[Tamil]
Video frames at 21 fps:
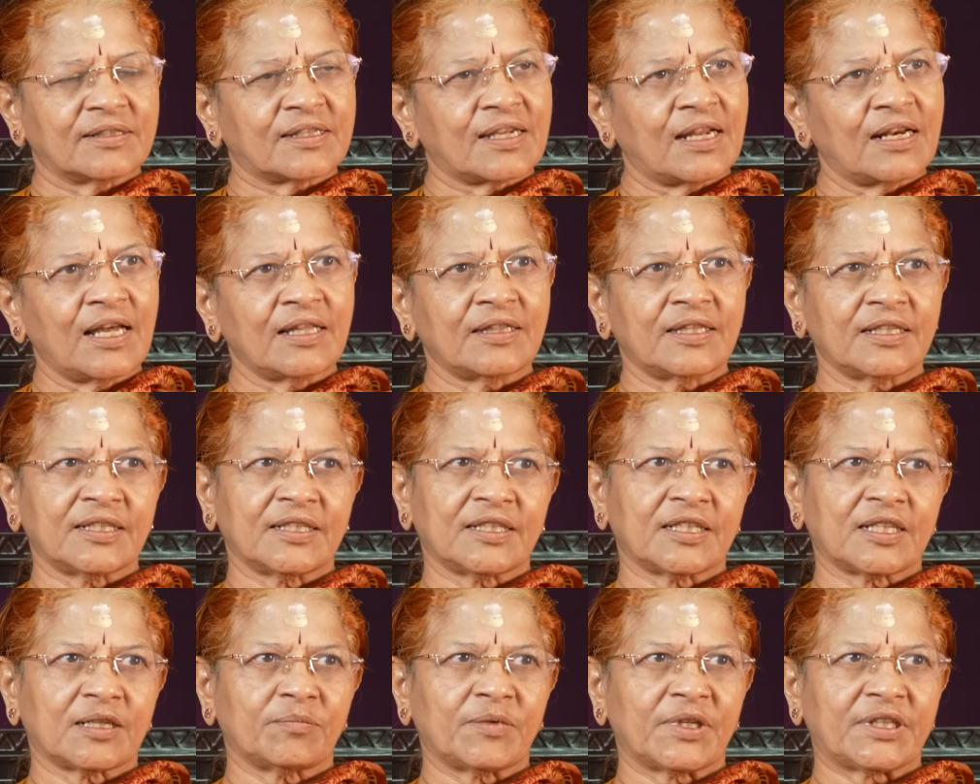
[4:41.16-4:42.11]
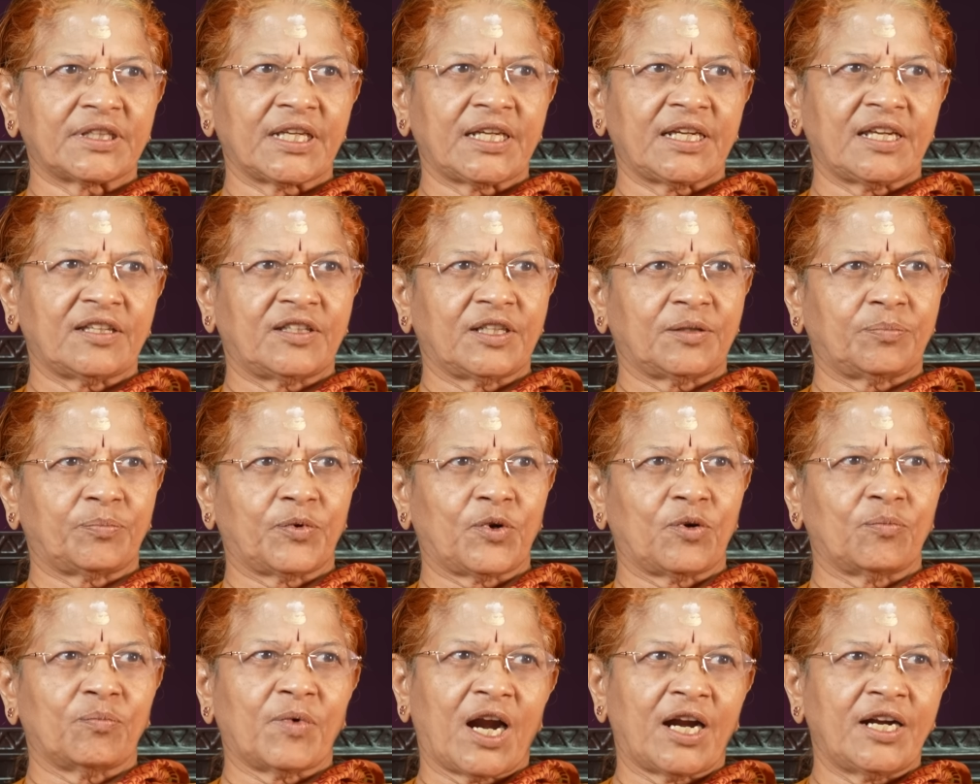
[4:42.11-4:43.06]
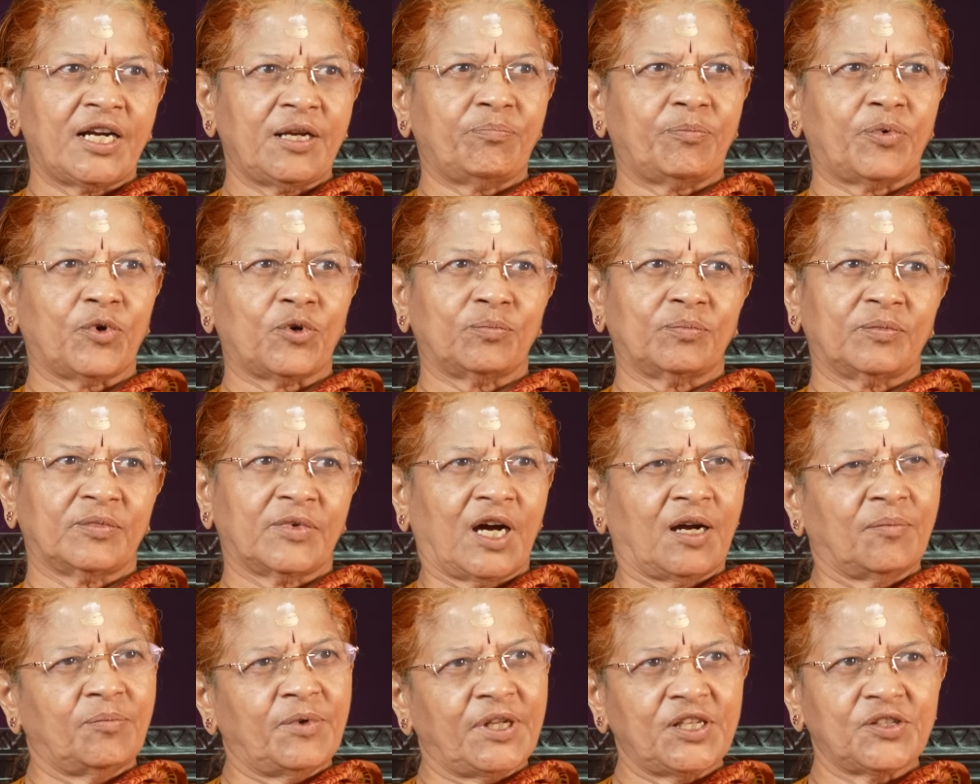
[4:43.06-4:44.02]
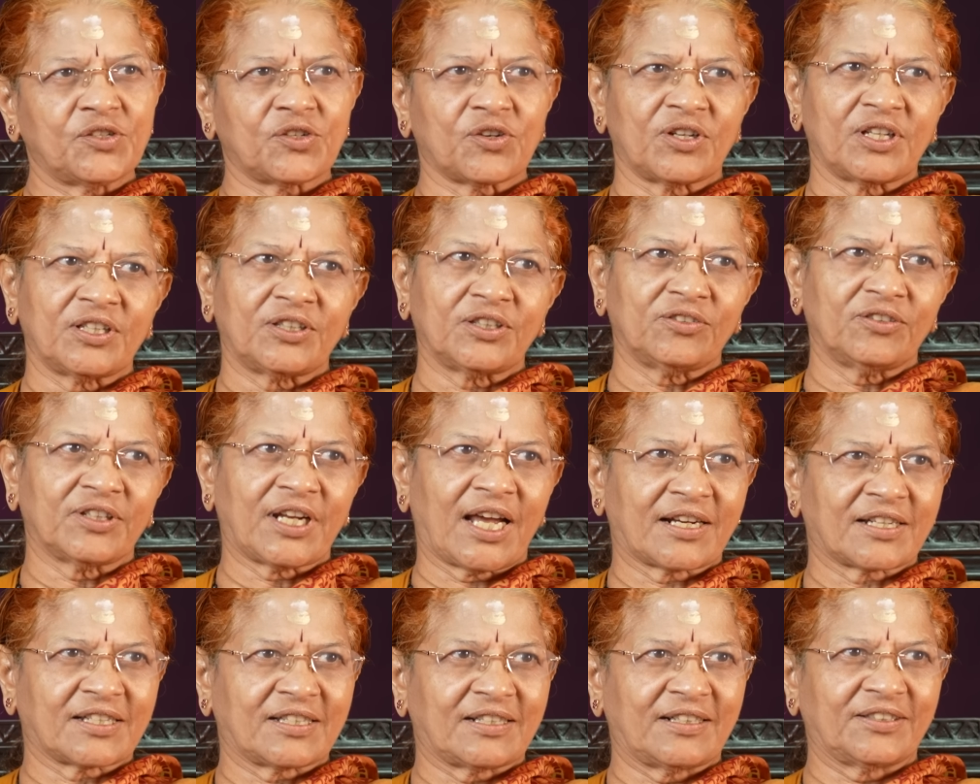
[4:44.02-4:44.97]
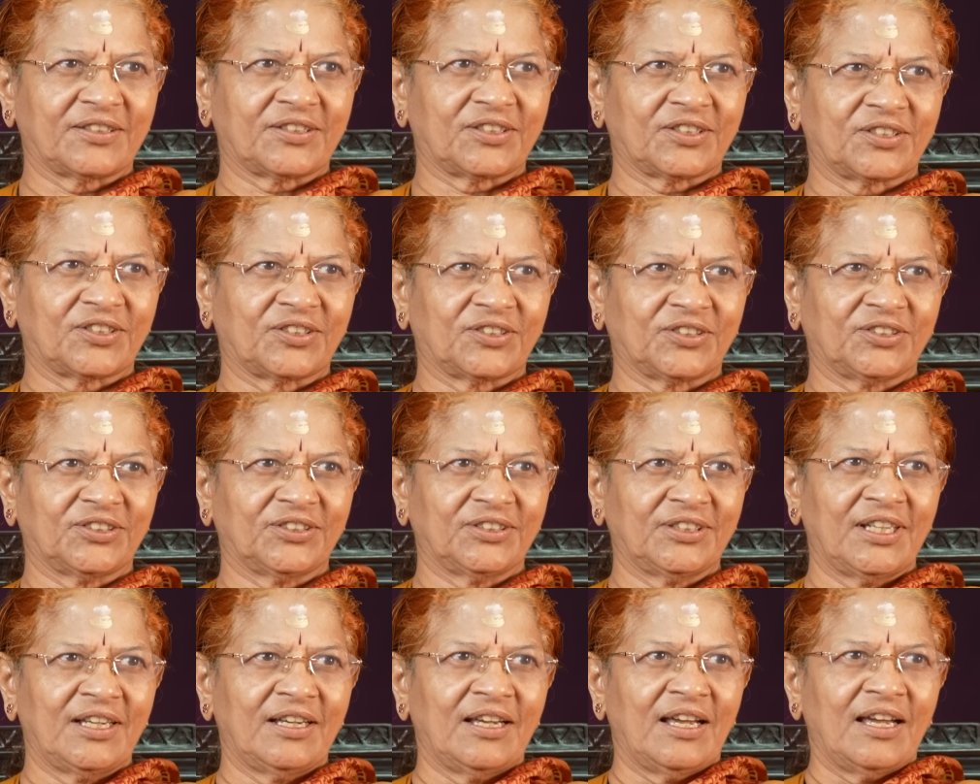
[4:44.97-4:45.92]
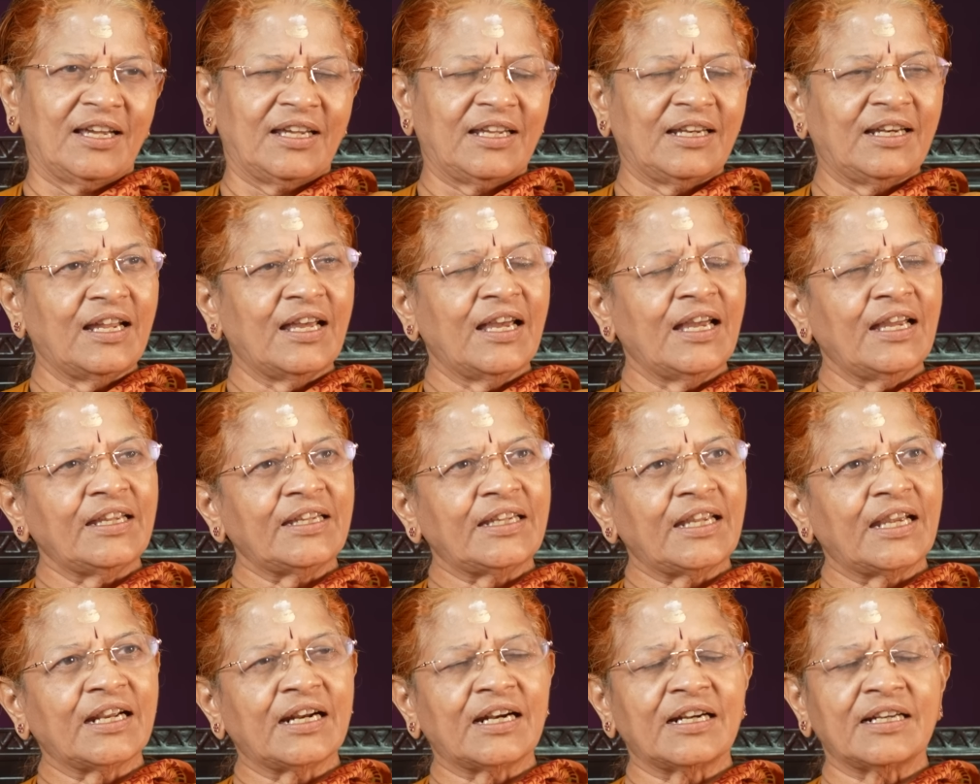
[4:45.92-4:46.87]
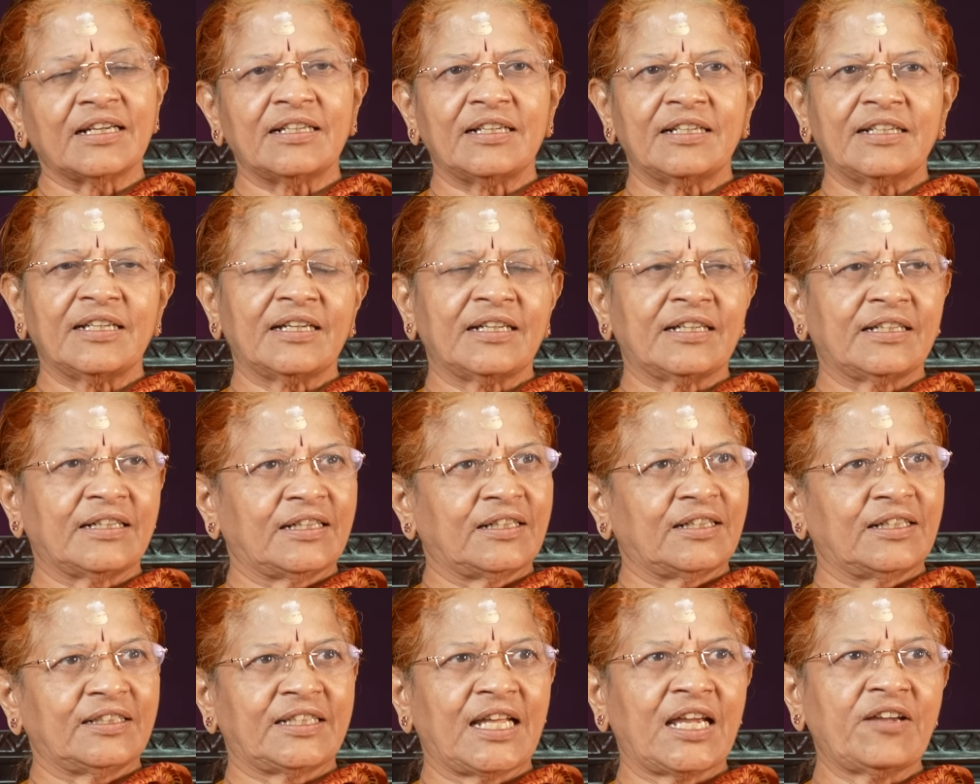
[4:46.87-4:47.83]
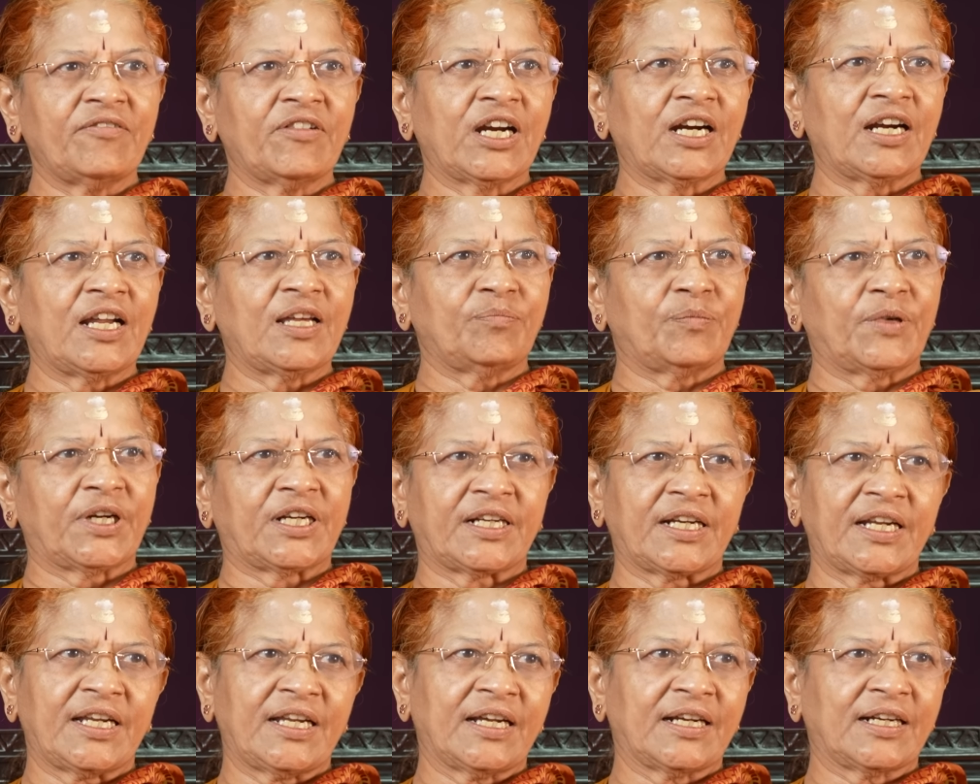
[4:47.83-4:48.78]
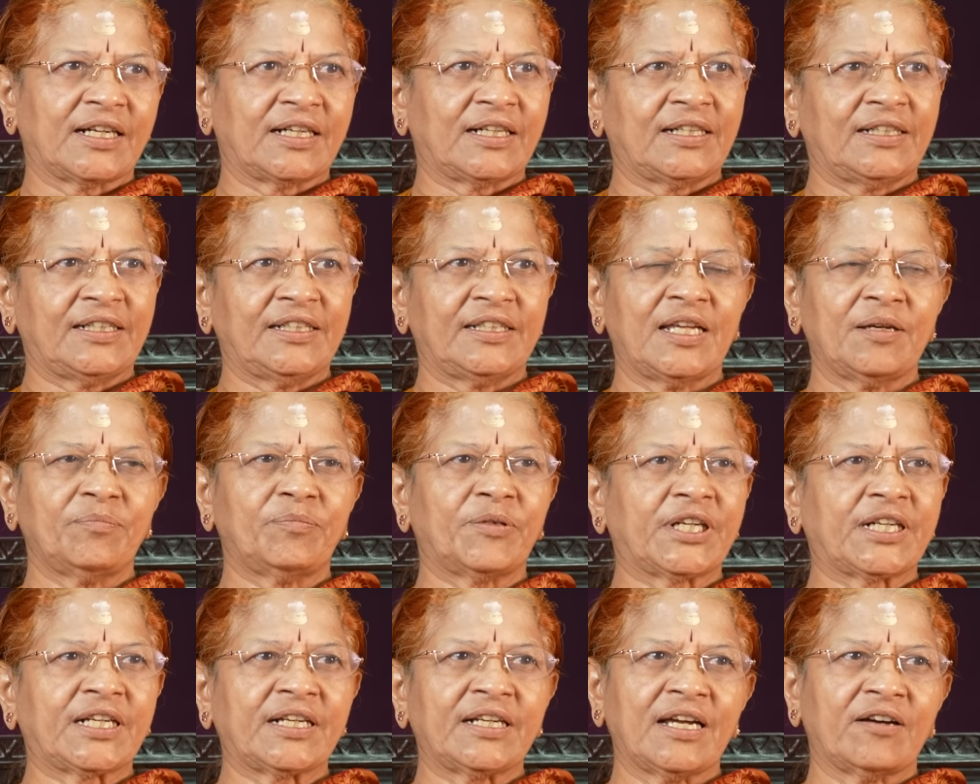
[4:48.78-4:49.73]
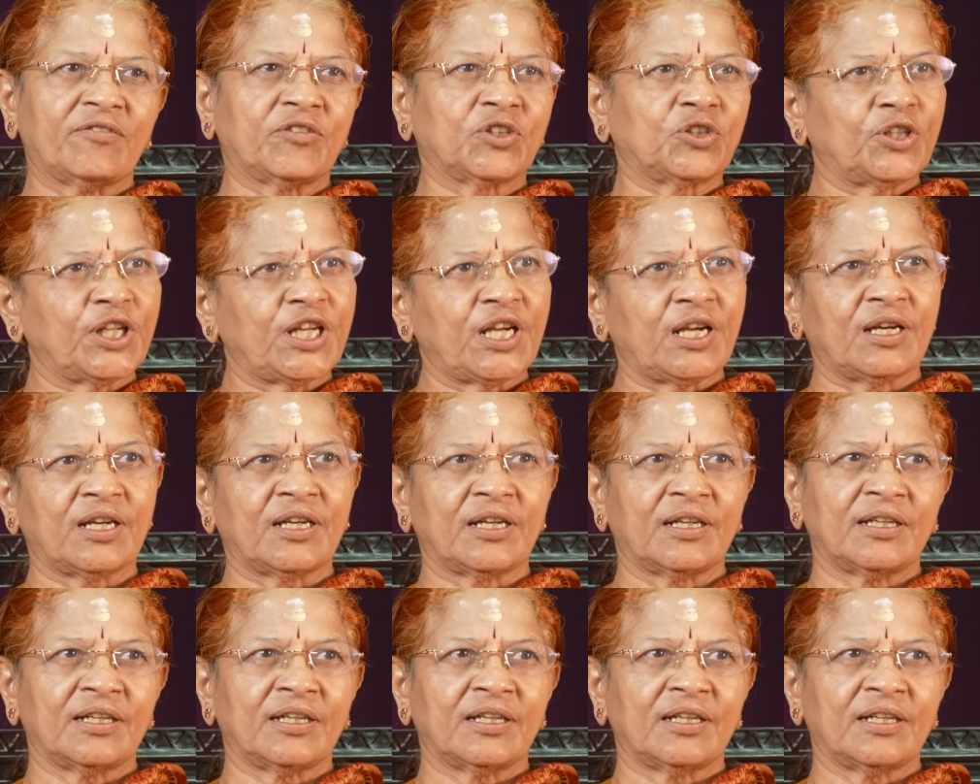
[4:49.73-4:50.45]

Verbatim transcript: சனாதன தர்மத்தை எதிர்ப்போம் அழிப்போம் அப்படின்னு சொன்னதுக்கு ஒரு ஆக்ஷன் எடுத்திருக்கணும் இல்லை எங்களுடைய தெய்வங்களை பற்றி எங்கள் இதை பற்றி அவருடைய